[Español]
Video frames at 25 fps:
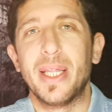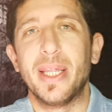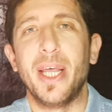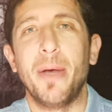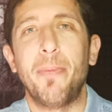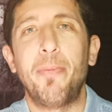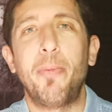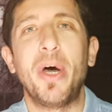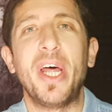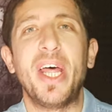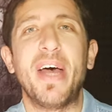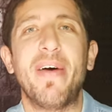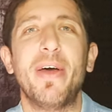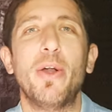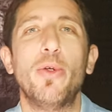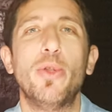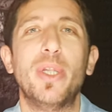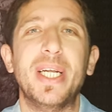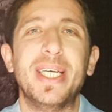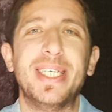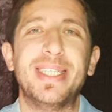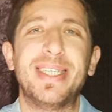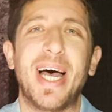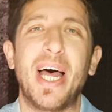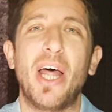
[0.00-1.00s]
Después de haber
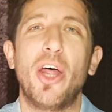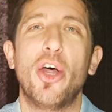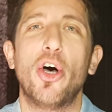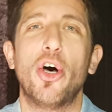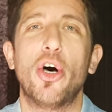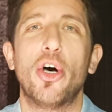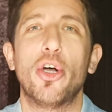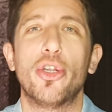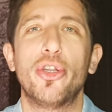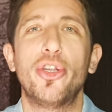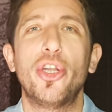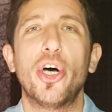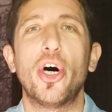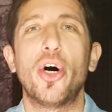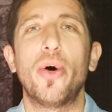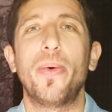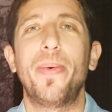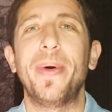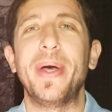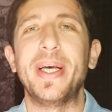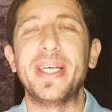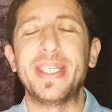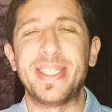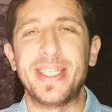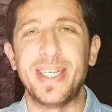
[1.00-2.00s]
utilizado dos
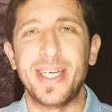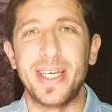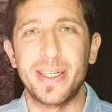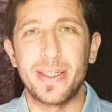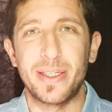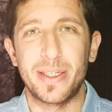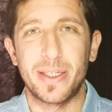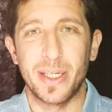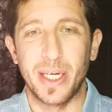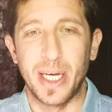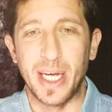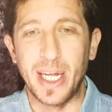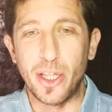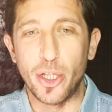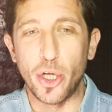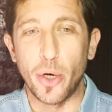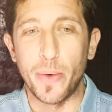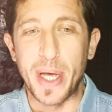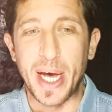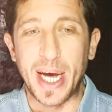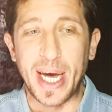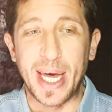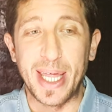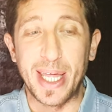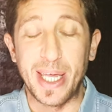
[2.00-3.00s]
veces en dos
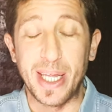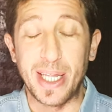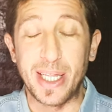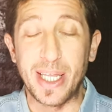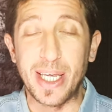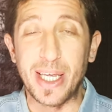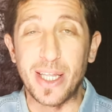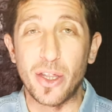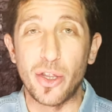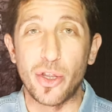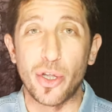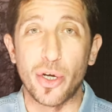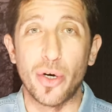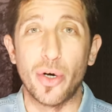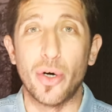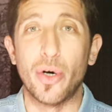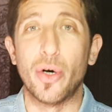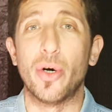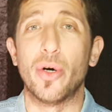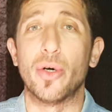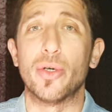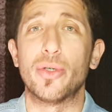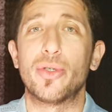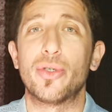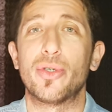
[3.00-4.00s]
viajes
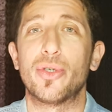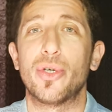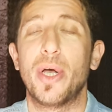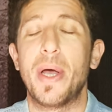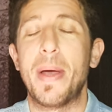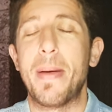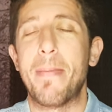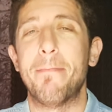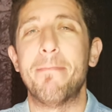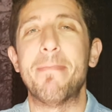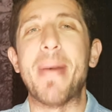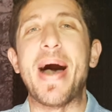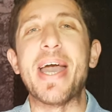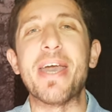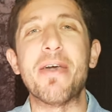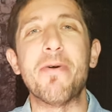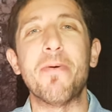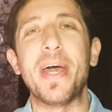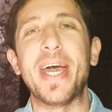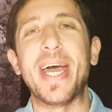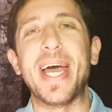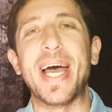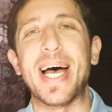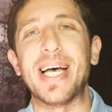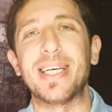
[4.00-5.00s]
distintos My
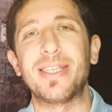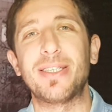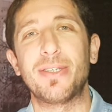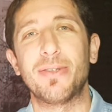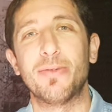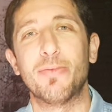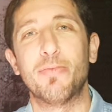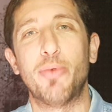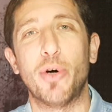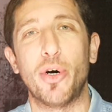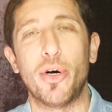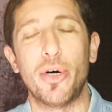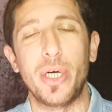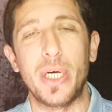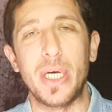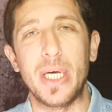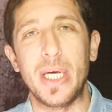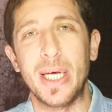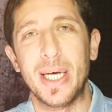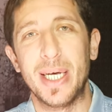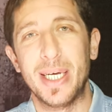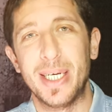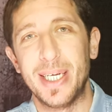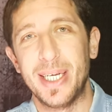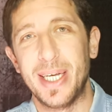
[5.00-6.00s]
Vegas,
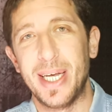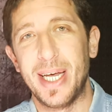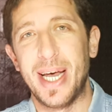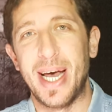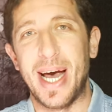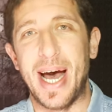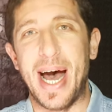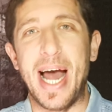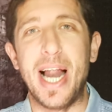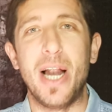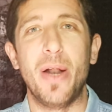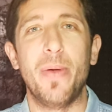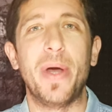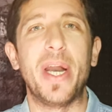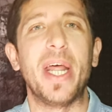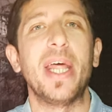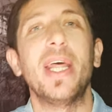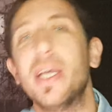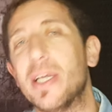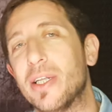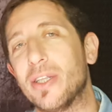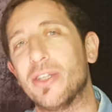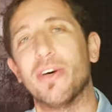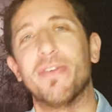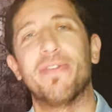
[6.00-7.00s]
voy al
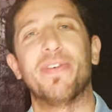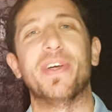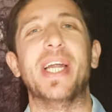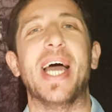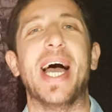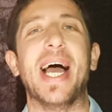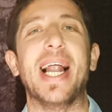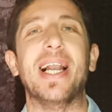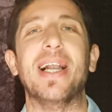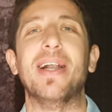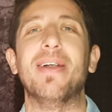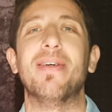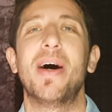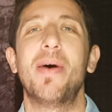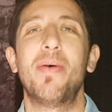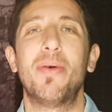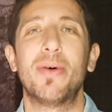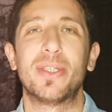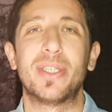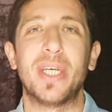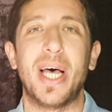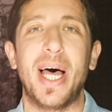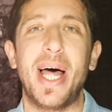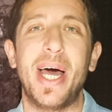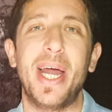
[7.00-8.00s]
veredicto final.
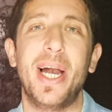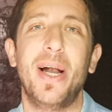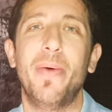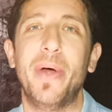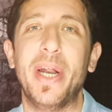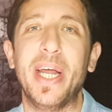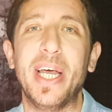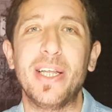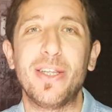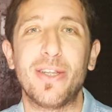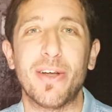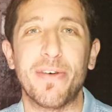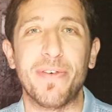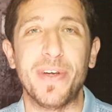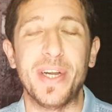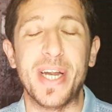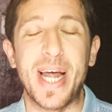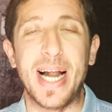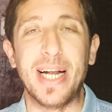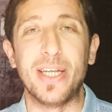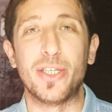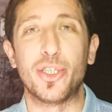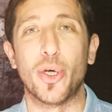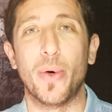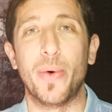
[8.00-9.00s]
Vamos a dar el veredicto
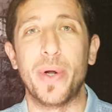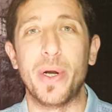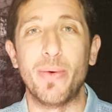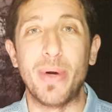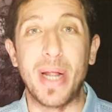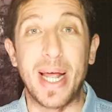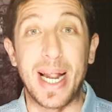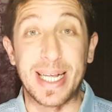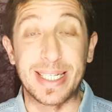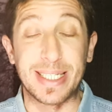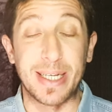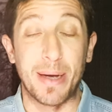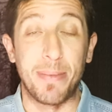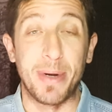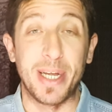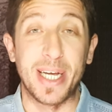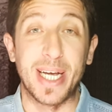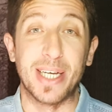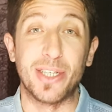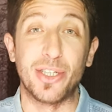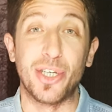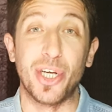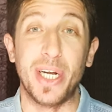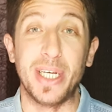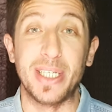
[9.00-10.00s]
final sobre una de las
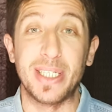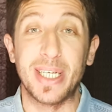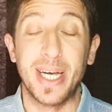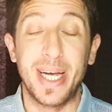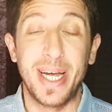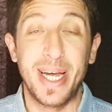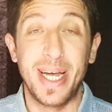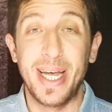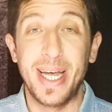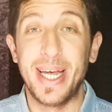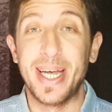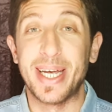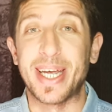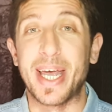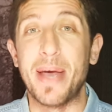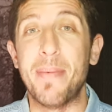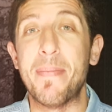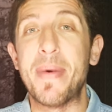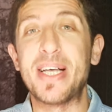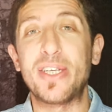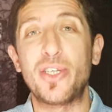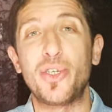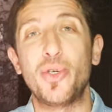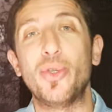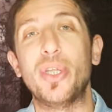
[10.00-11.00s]
aplicaciones que
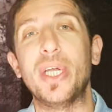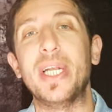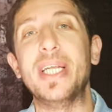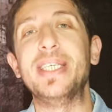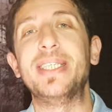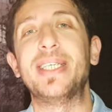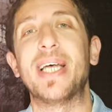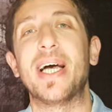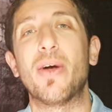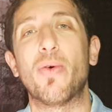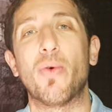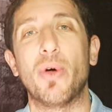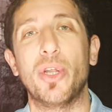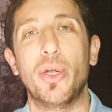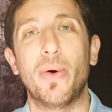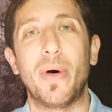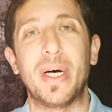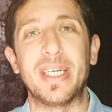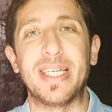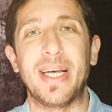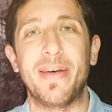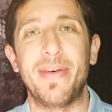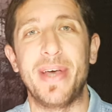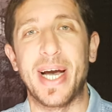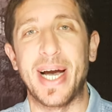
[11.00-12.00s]
más se utilizan cuando
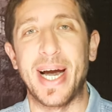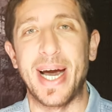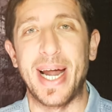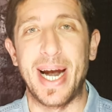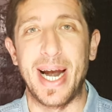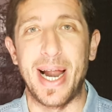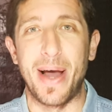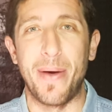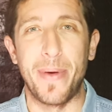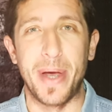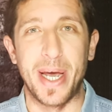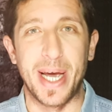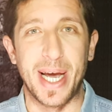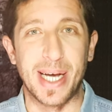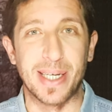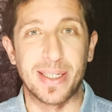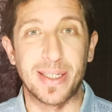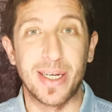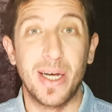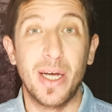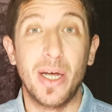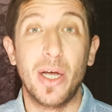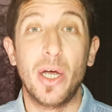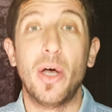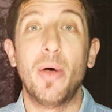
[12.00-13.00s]
vas a viajar a Las
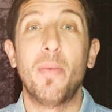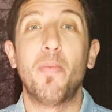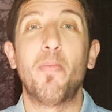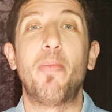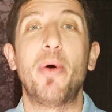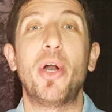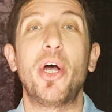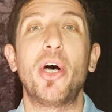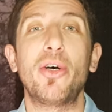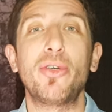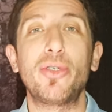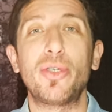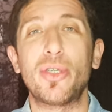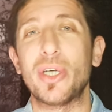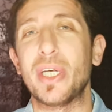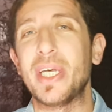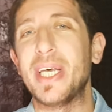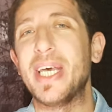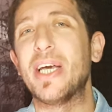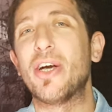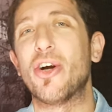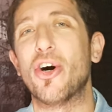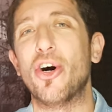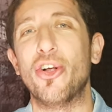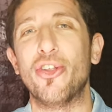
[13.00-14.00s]
Vegas. Pros
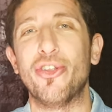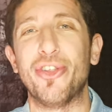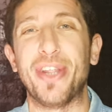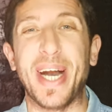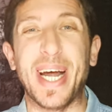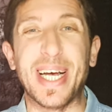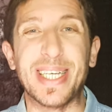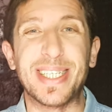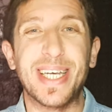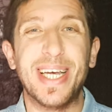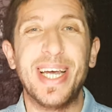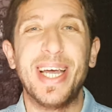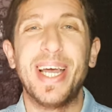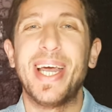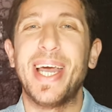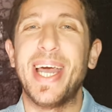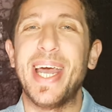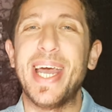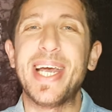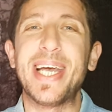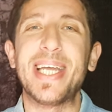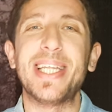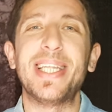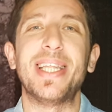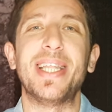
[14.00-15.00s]
y contras,
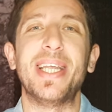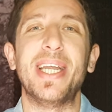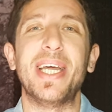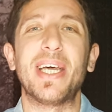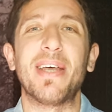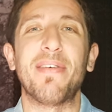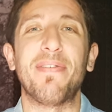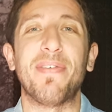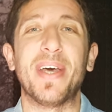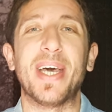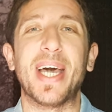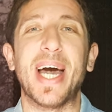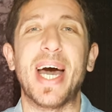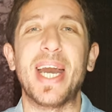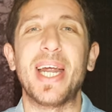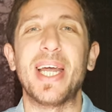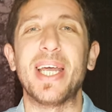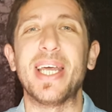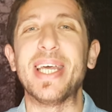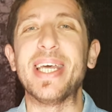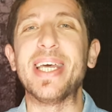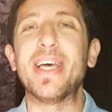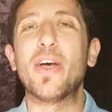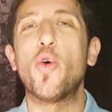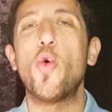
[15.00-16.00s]
en qué te tenés que fijar
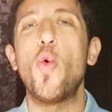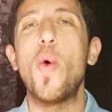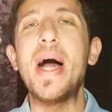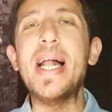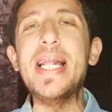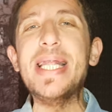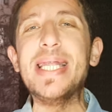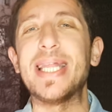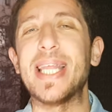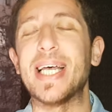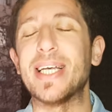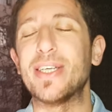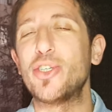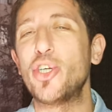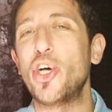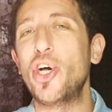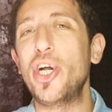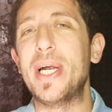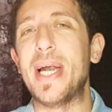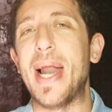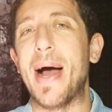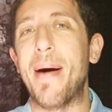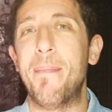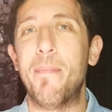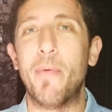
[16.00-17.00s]
y cuántas
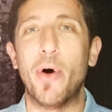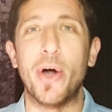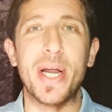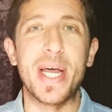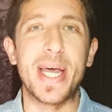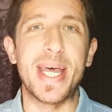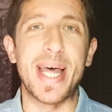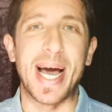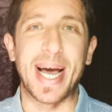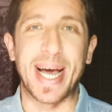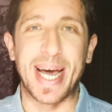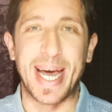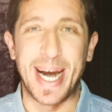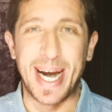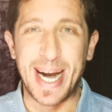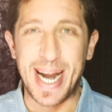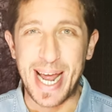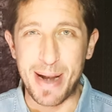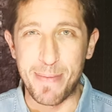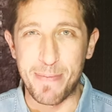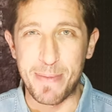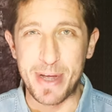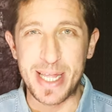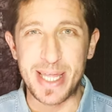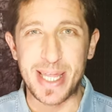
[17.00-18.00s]
son las monedas que
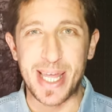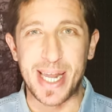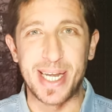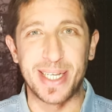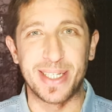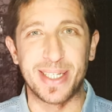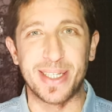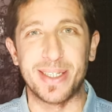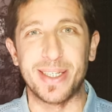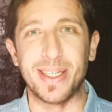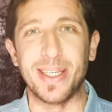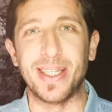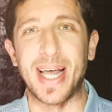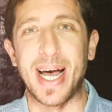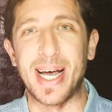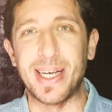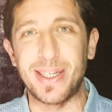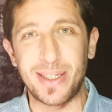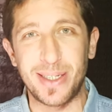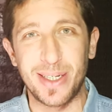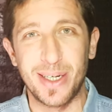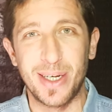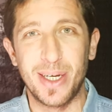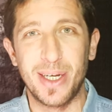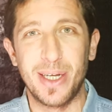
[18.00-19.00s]
realmente
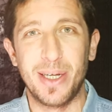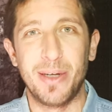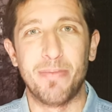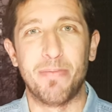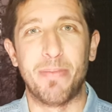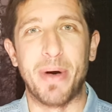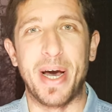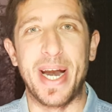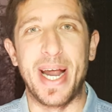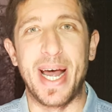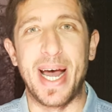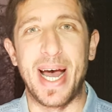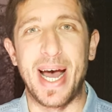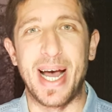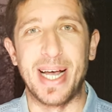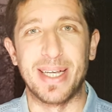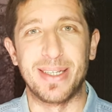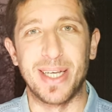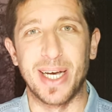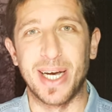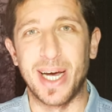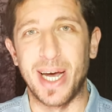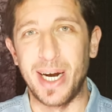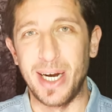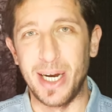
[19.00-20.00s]
necesitas para
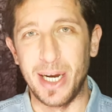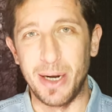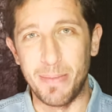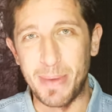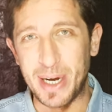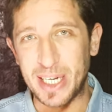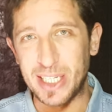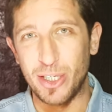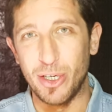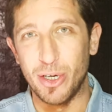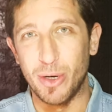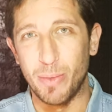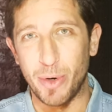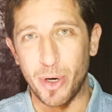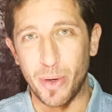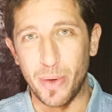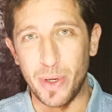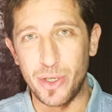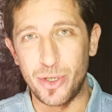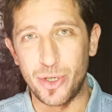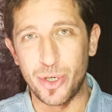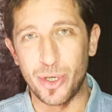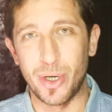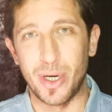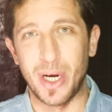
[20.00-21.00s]
sacarle el máximo
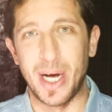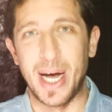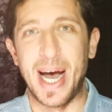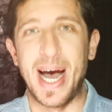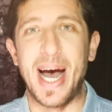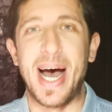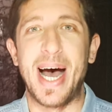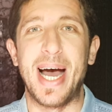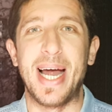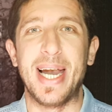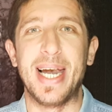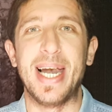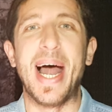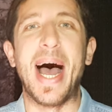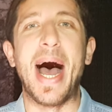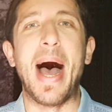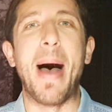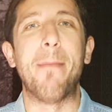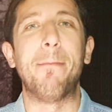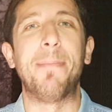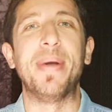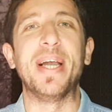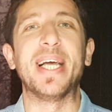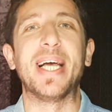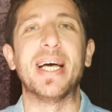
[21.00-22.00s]
provecho a
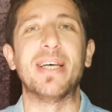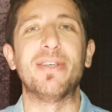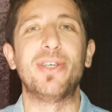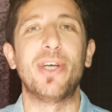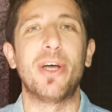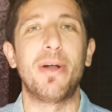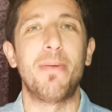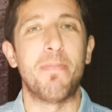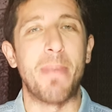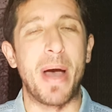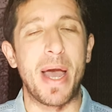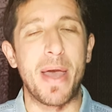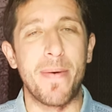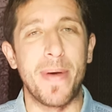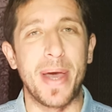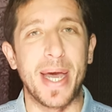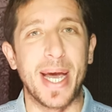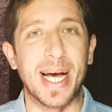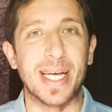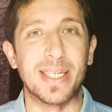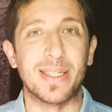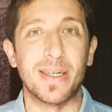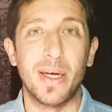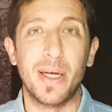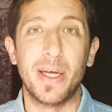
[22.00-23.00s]
la aplicación My
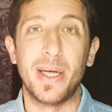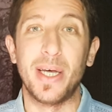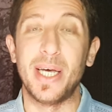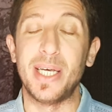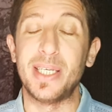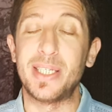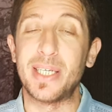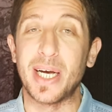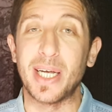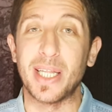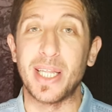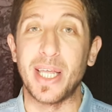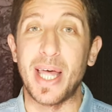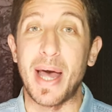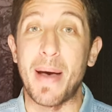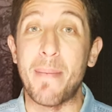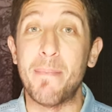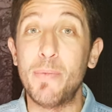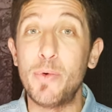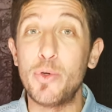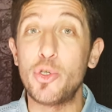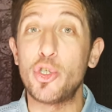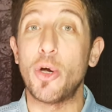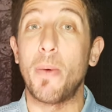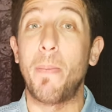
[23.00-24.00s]
Vegas, esa que te da
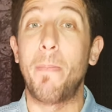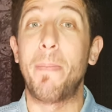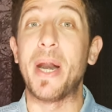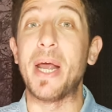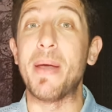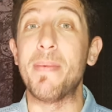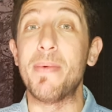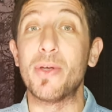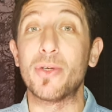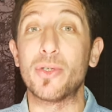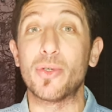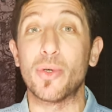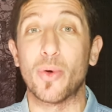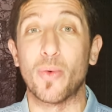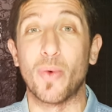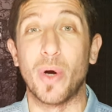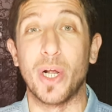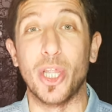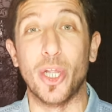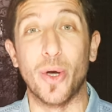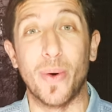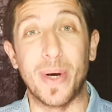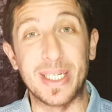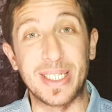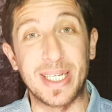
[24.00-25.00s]
muchos premios
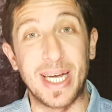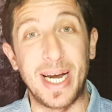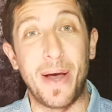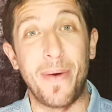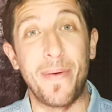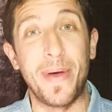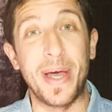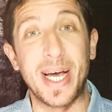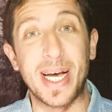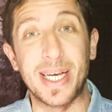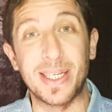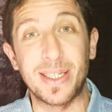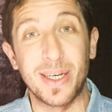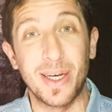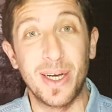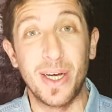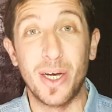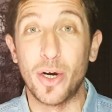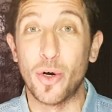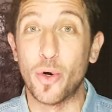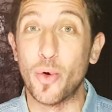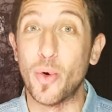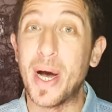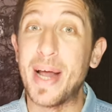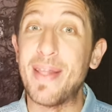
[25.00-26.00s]
cuando vas a Las Vegas
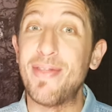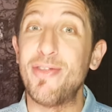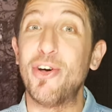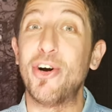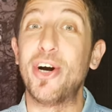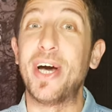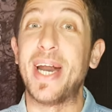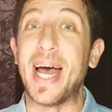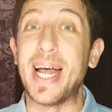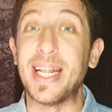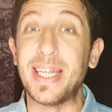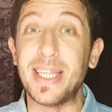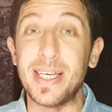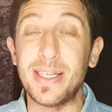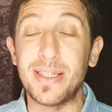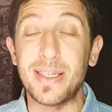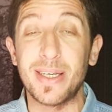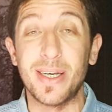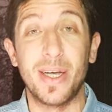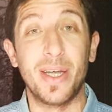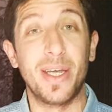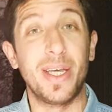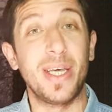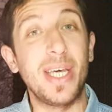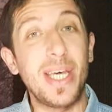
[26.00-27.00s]
jugando
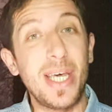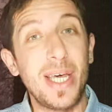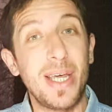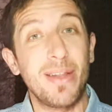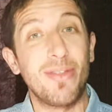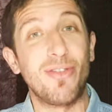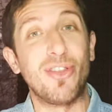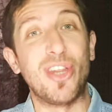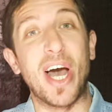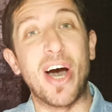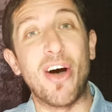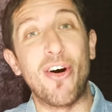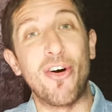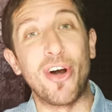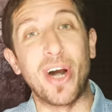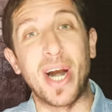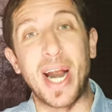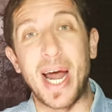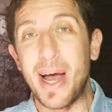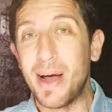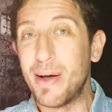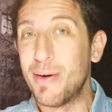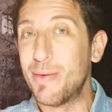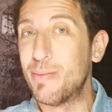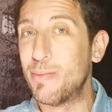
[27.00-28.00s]
gratis y te
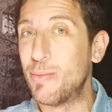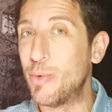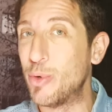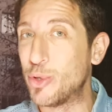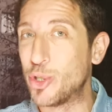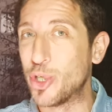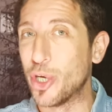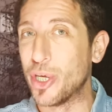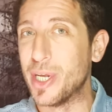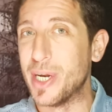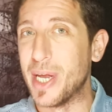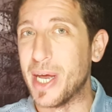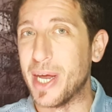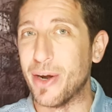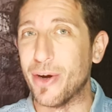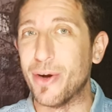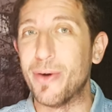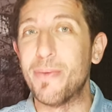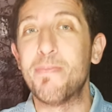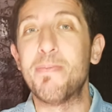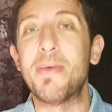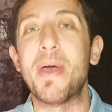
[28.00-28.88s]
ahorra mucho dinero.